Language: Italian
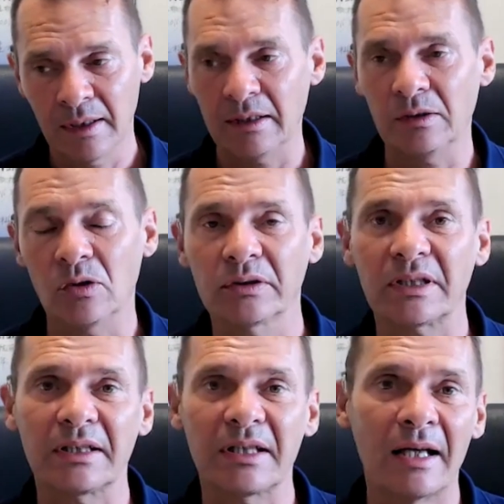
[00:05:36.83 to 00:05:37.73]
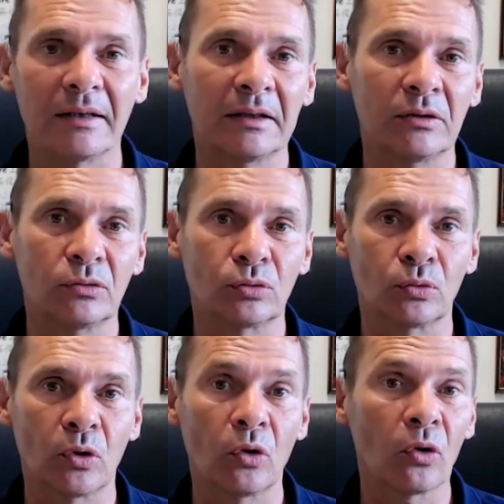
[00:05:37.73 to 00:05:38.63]
I nostri dati
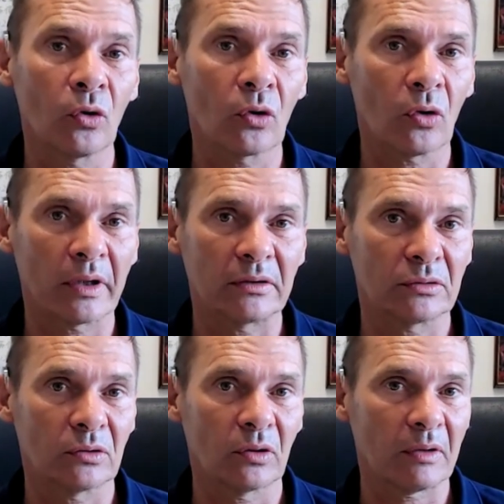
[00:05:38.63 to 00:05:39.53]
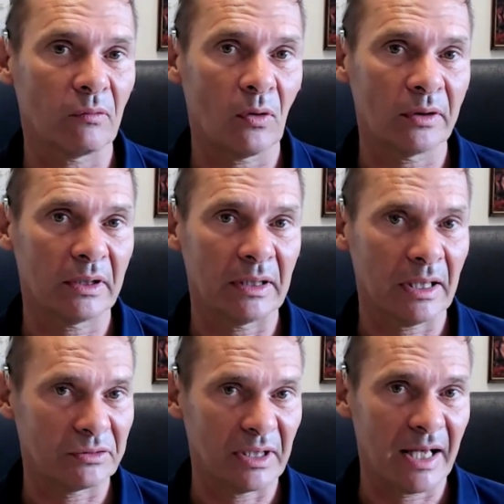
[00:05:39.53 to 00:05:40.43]
su coloro che si sono rivolti a
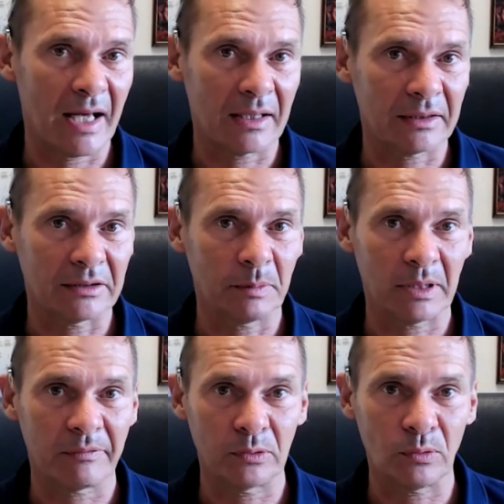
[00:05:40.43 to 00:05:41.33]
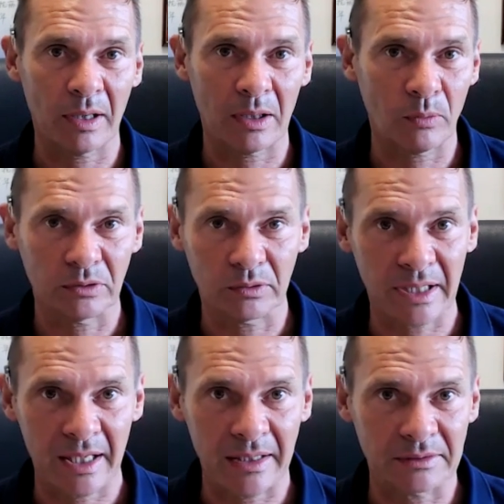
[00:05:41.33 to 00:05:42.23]
Genartis per effettuare questo
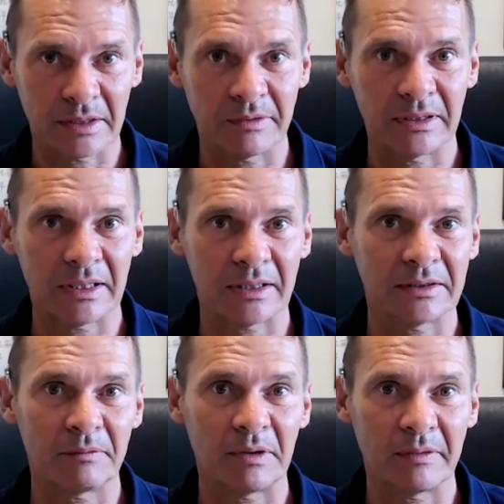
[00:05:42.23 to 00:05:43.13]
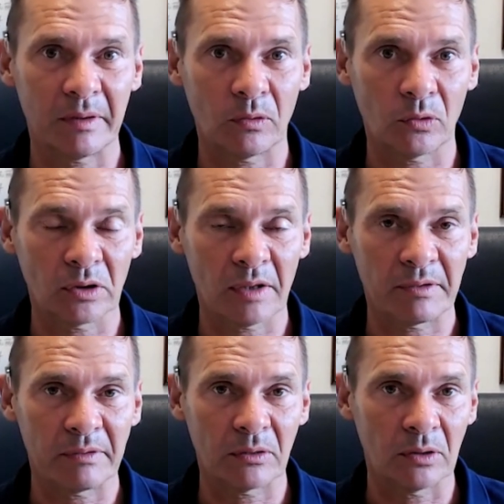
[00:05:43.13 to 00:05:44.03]
test e vedere se avevano o non
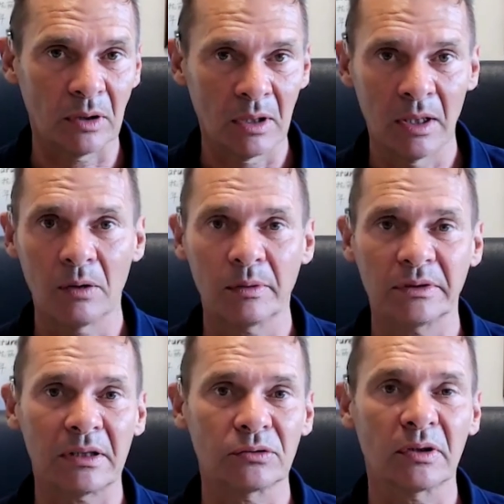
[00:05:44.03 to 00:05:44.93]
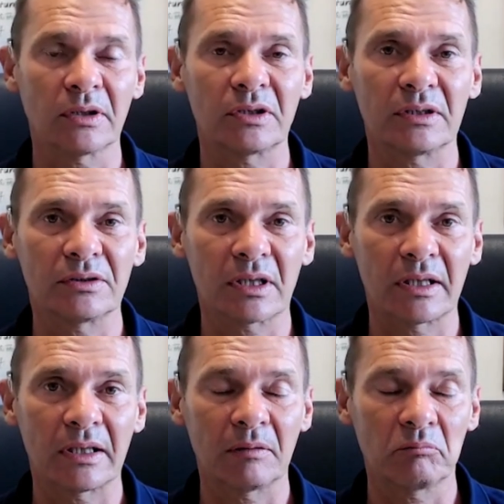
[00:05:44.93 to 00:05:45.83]
avevano questa regione ci dice
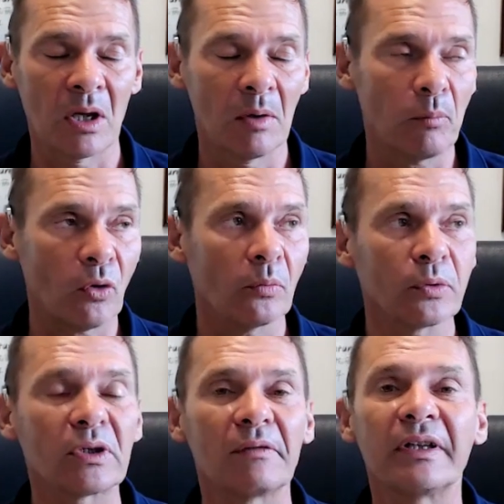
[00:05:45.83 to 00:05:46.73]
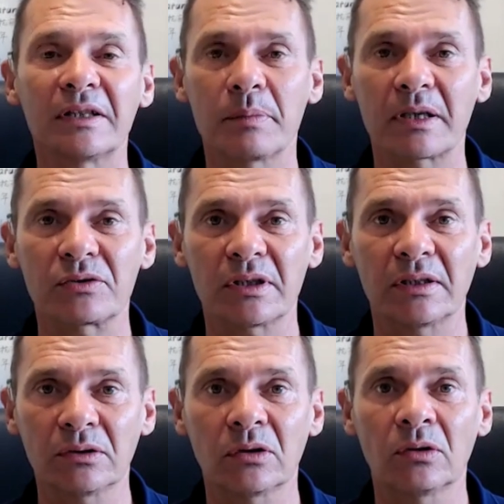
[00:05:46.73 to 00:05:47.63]
che poco più del
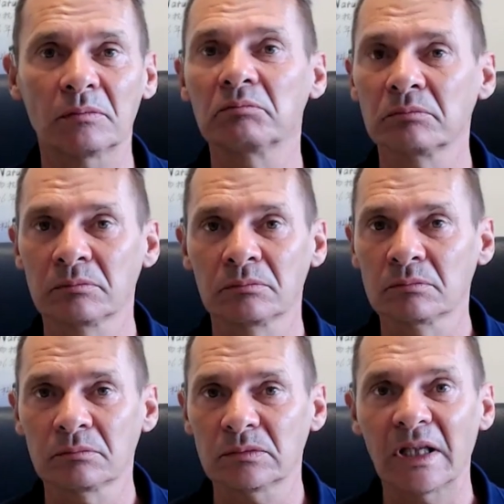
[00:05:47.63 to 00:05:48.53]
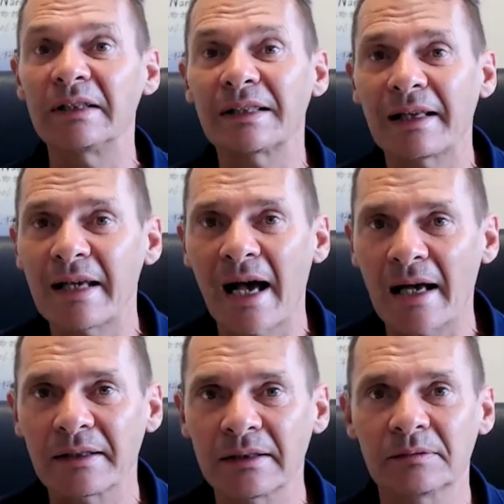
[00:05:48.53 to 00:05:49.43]
20% degli
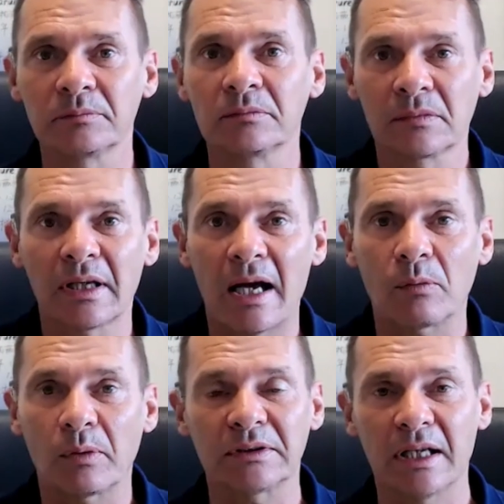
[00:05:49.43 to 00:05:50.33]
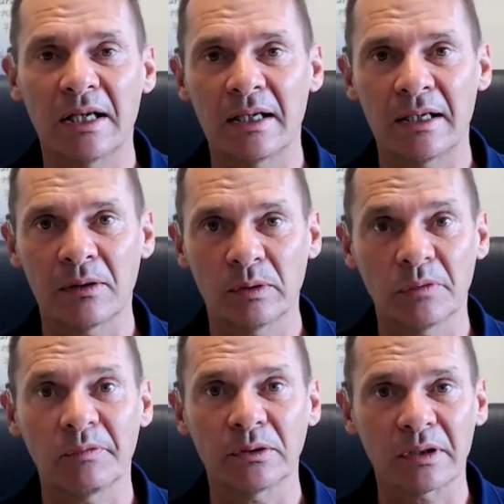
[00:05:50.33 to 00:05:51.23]
italiani ha questa, questo
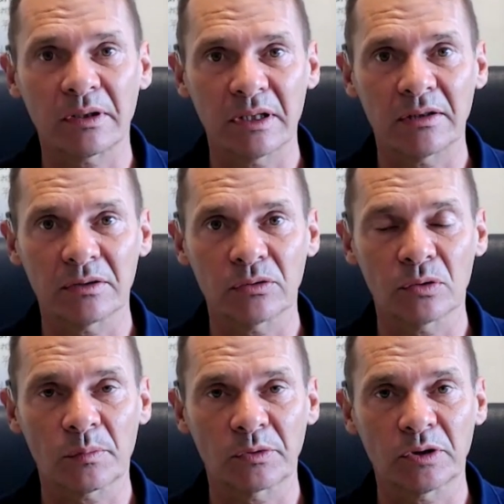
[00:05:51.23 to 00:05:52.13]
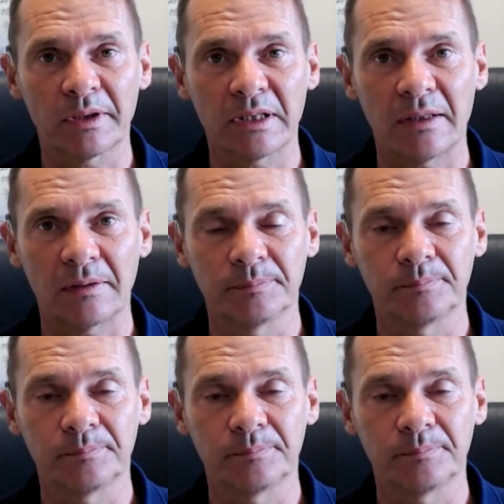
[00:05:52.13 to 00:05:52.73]
fattore di rischio su cromosoma 3.